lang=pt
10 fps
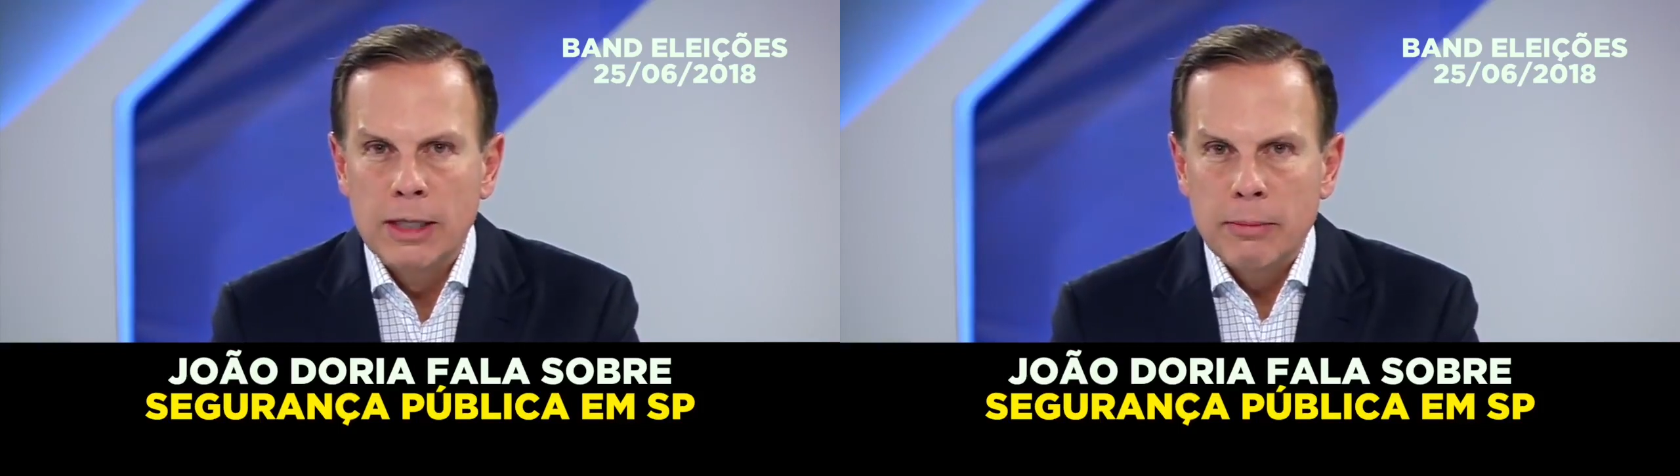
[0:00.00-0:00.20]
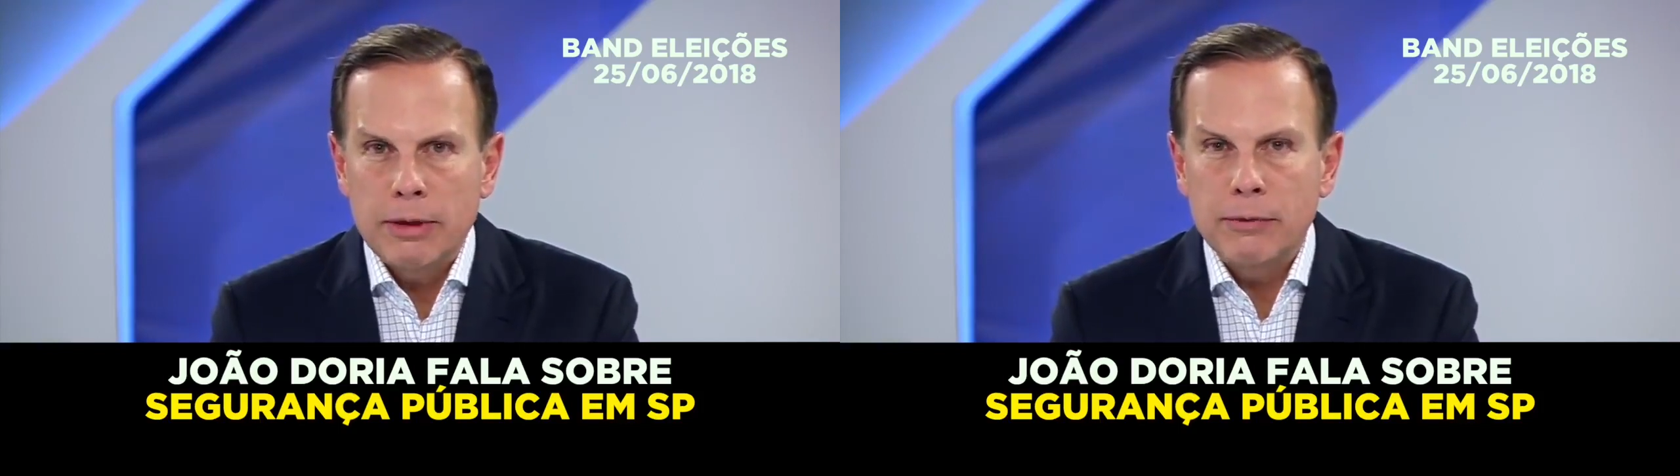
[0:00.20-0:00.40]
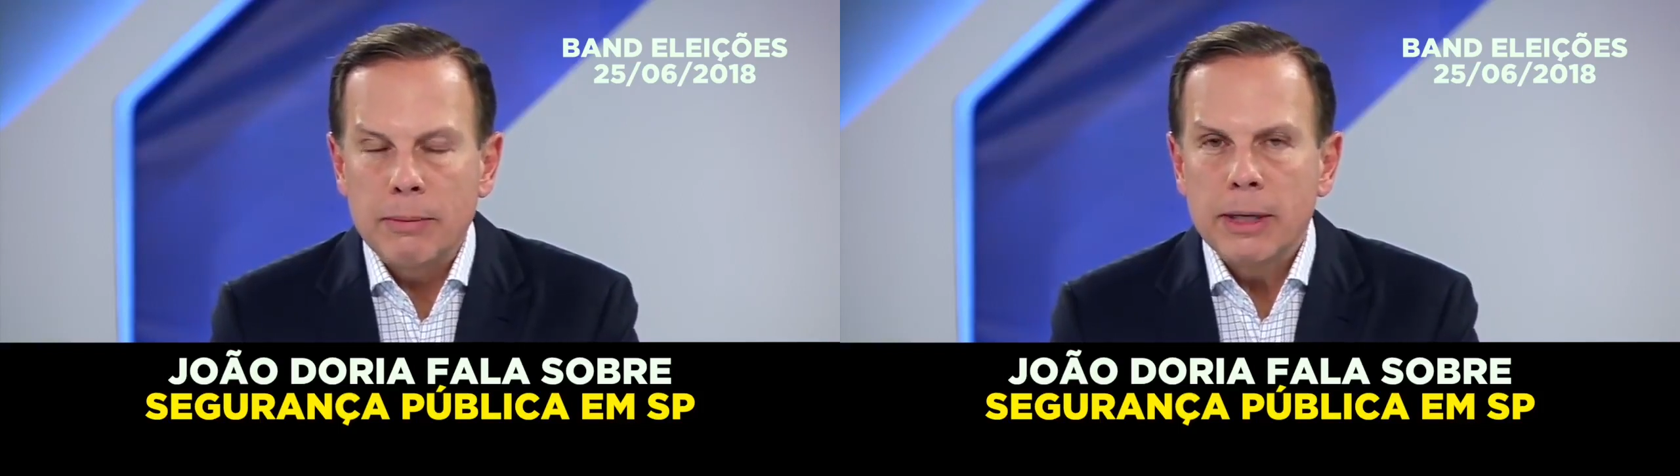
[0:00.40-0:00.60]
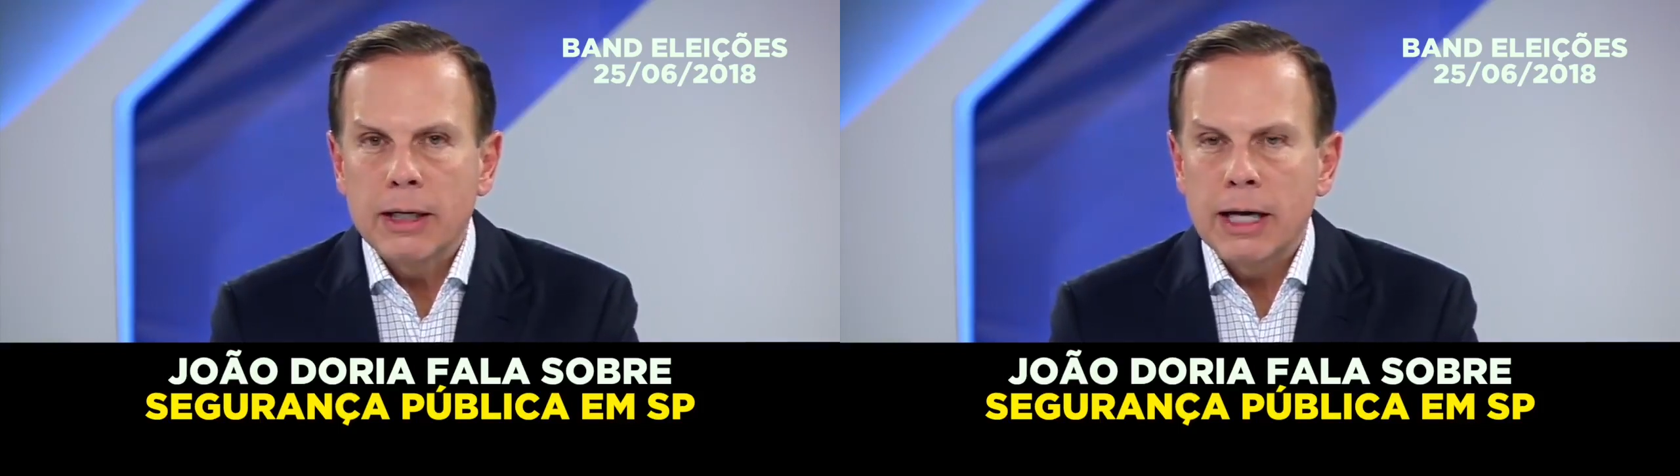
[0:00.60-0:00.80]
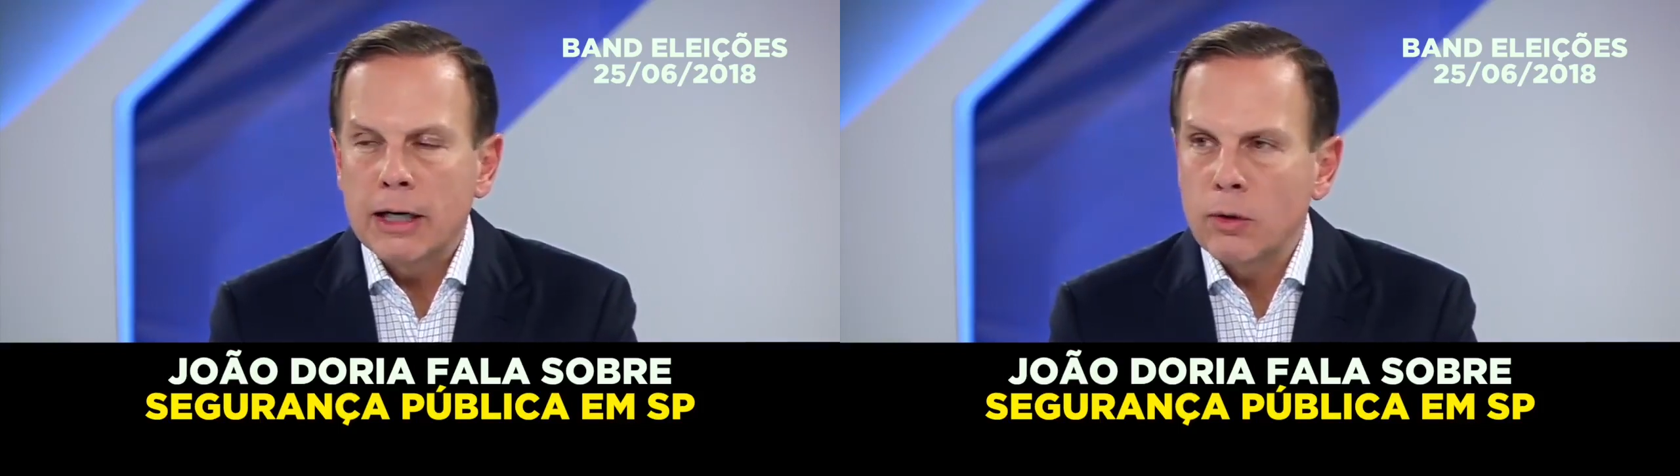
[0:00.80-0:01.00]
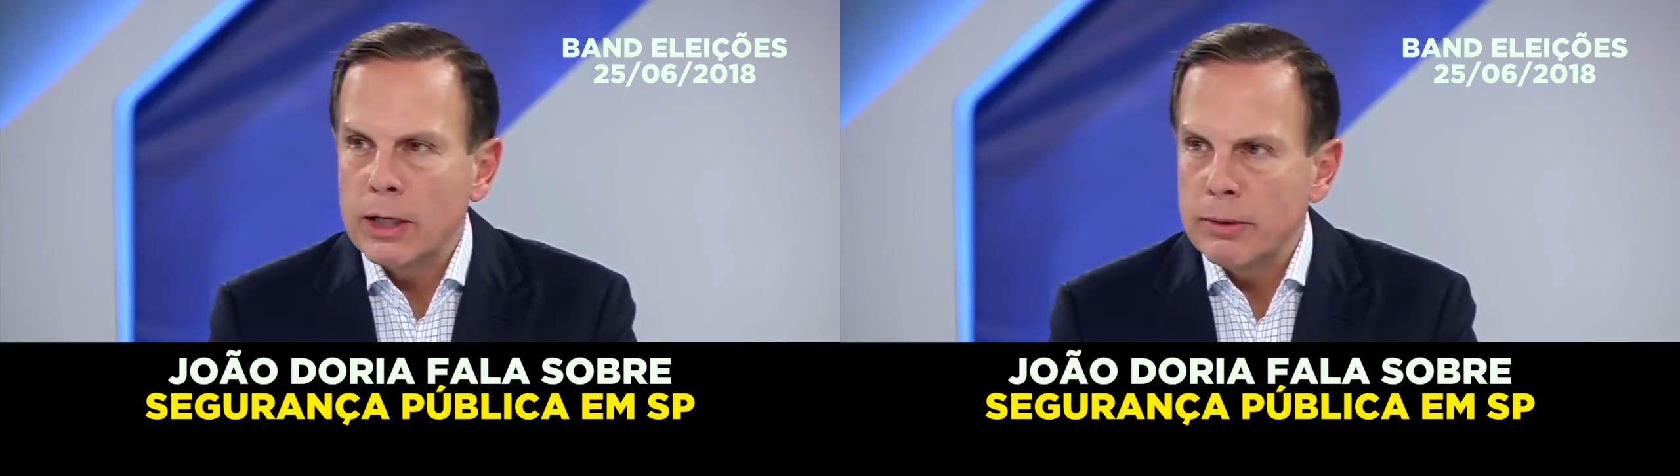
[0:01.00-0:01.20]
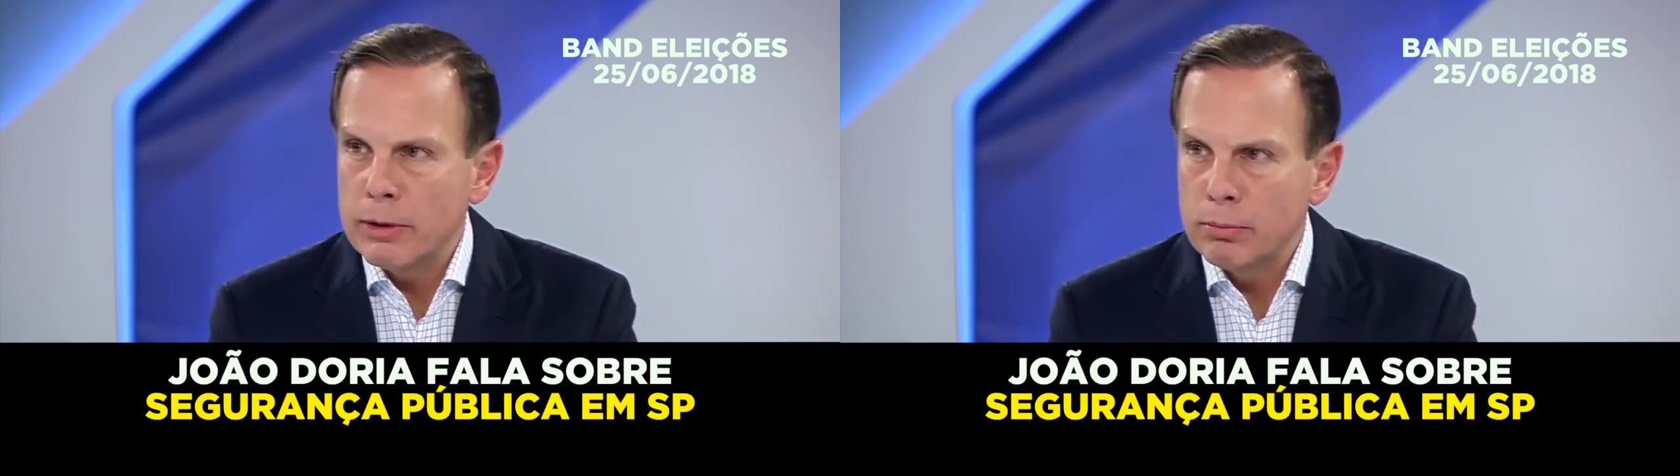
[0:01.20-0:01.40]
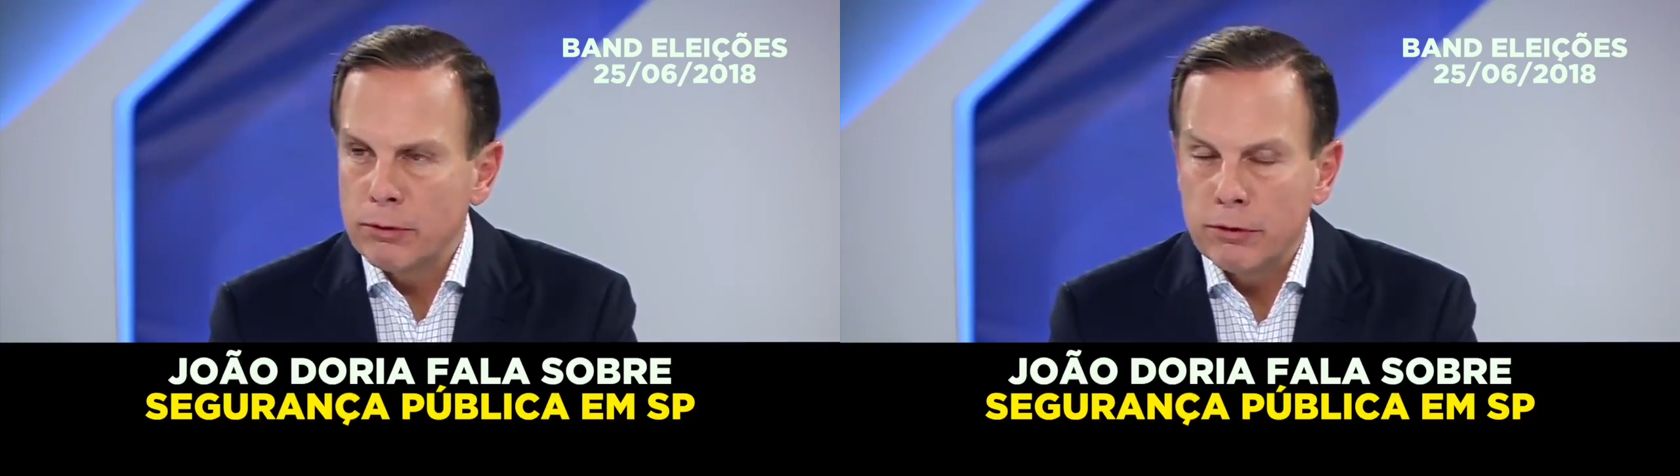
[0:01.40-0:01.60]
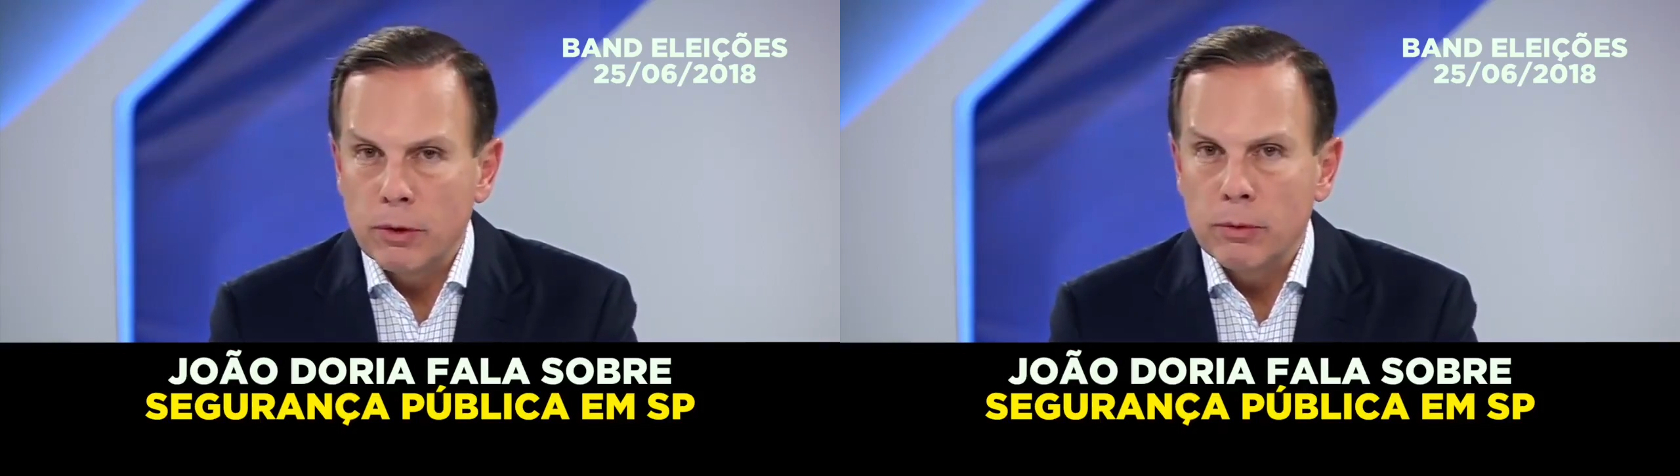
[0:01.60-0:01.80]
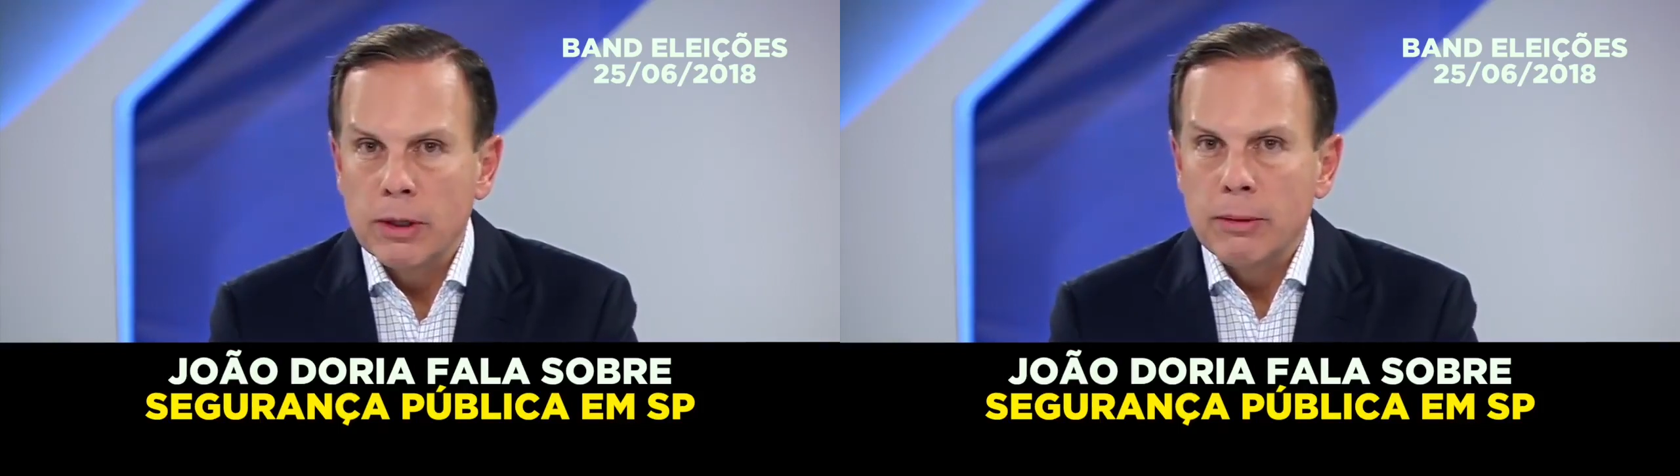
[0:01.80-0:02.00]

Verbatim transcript: para ficar bem clara qual é a minha posição.